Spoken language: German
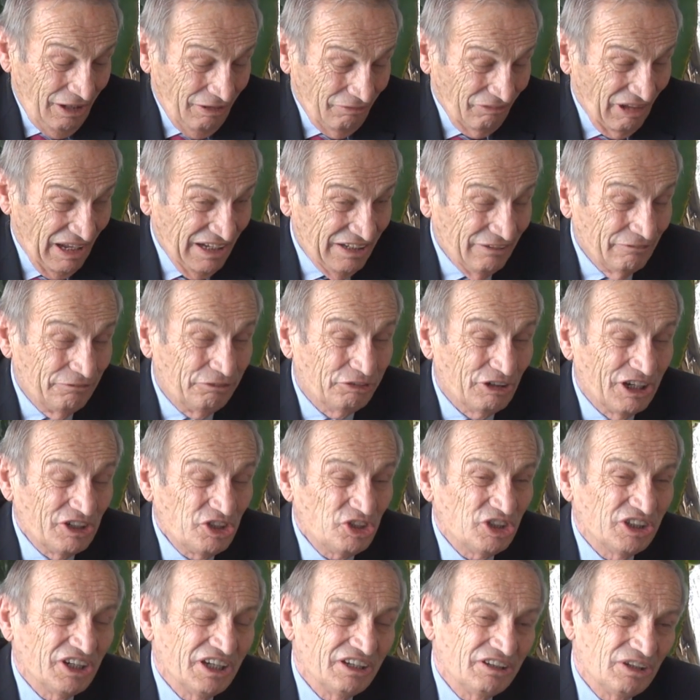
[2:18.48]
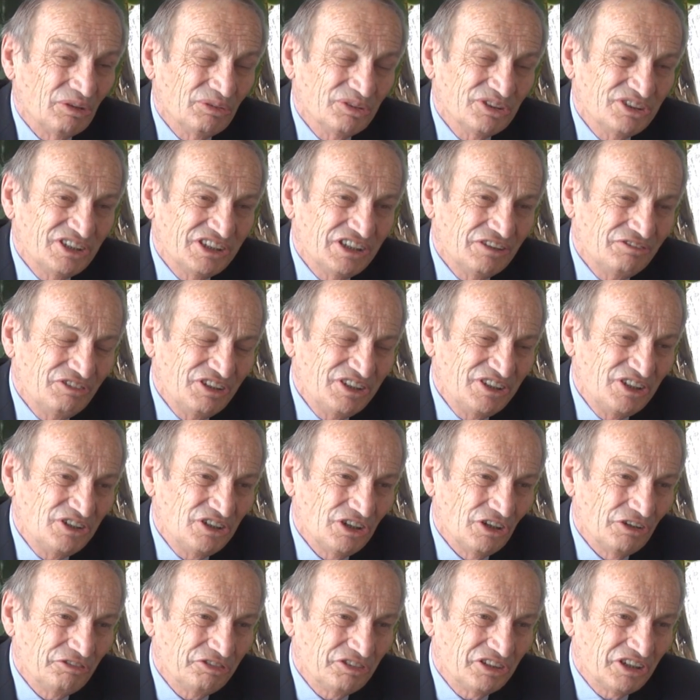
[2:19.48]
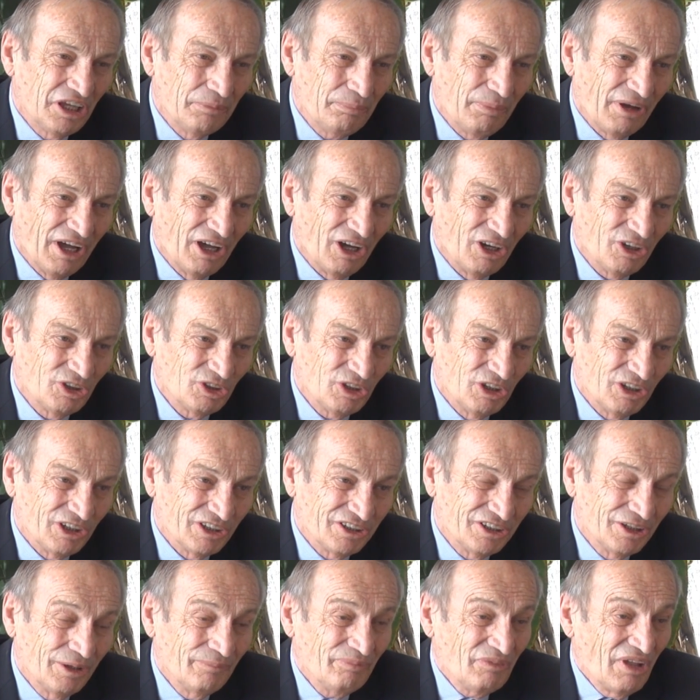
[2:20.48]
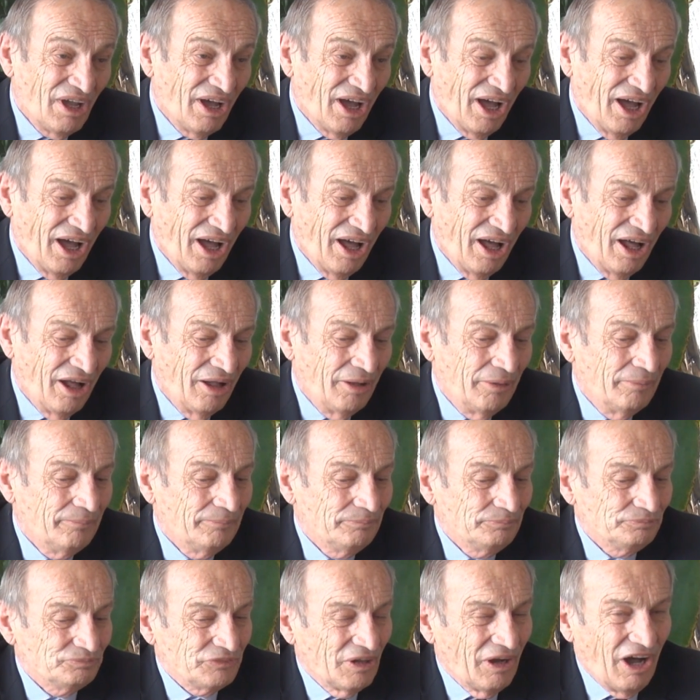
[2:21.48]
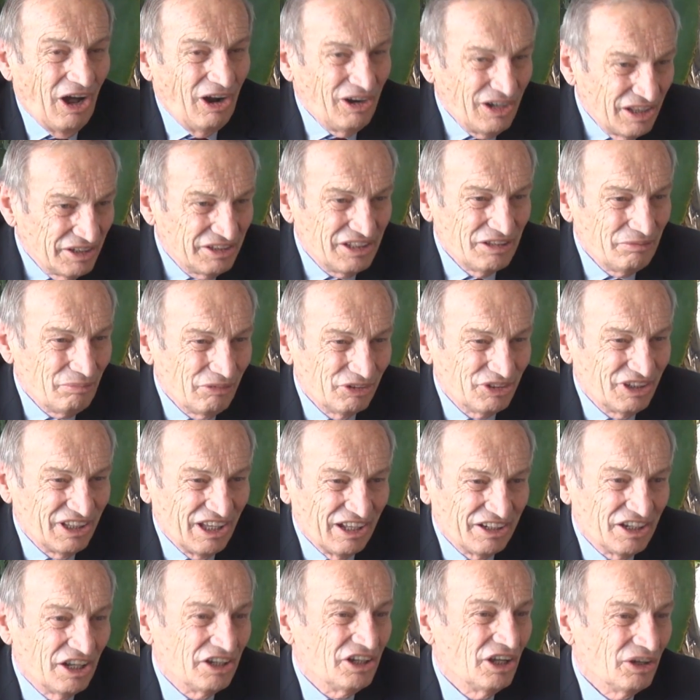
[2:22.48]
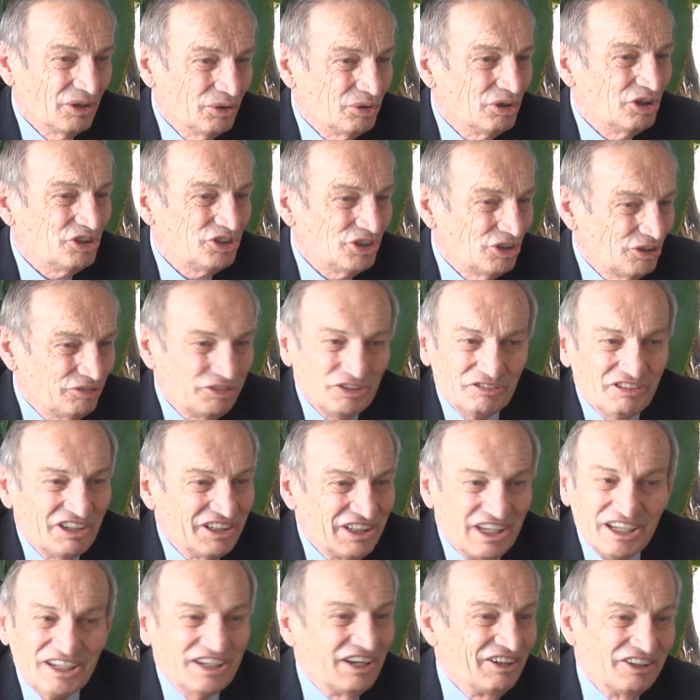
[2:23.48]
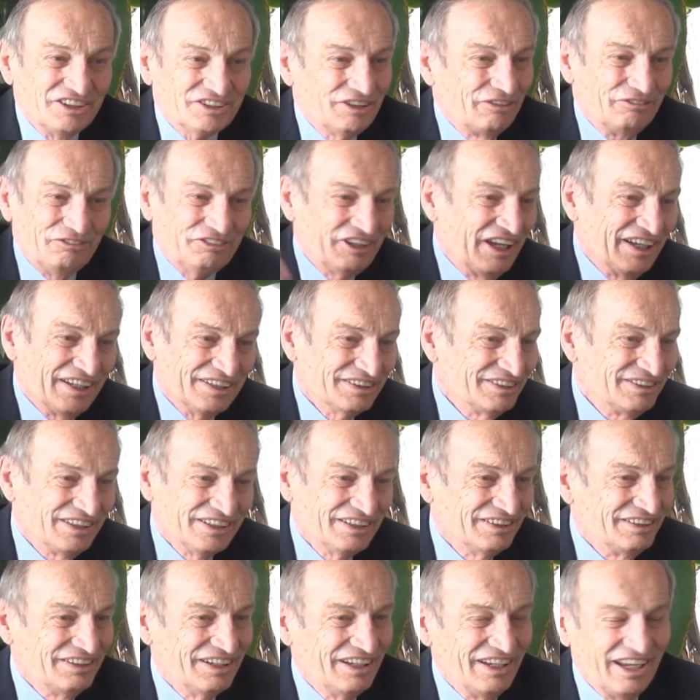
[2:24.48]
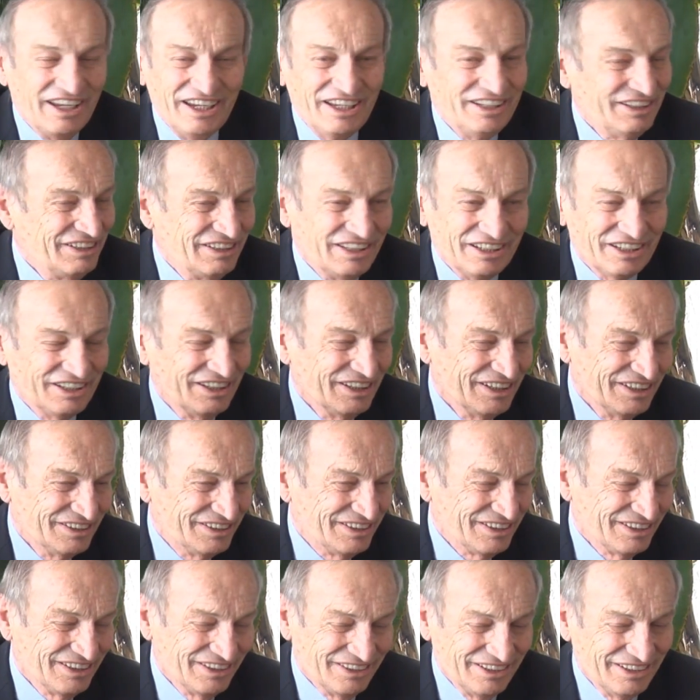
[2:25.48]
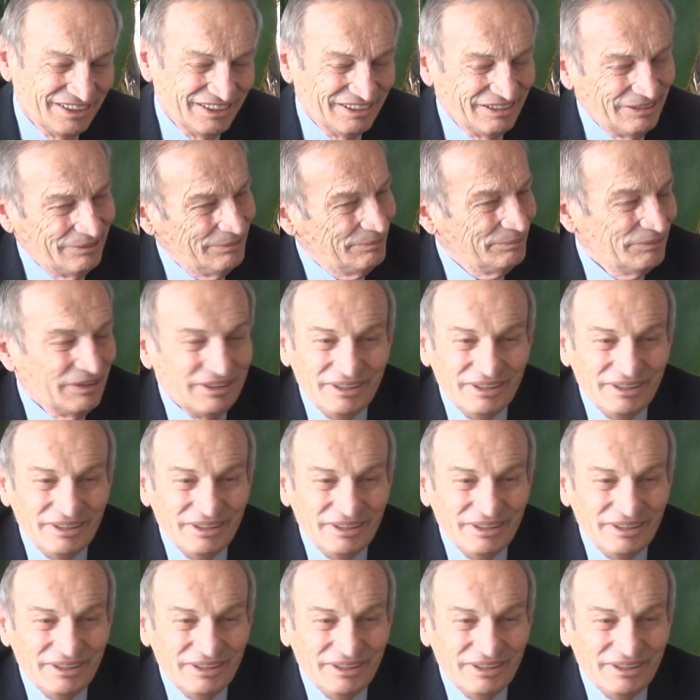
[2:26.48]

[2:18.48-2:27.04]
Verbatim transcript: welchen Fortschritt uns die Wissenschaft gebracht hat. Äh, alle die modernen Errungenschaften, wir kennen also Fernsehen, Handys, äh, äh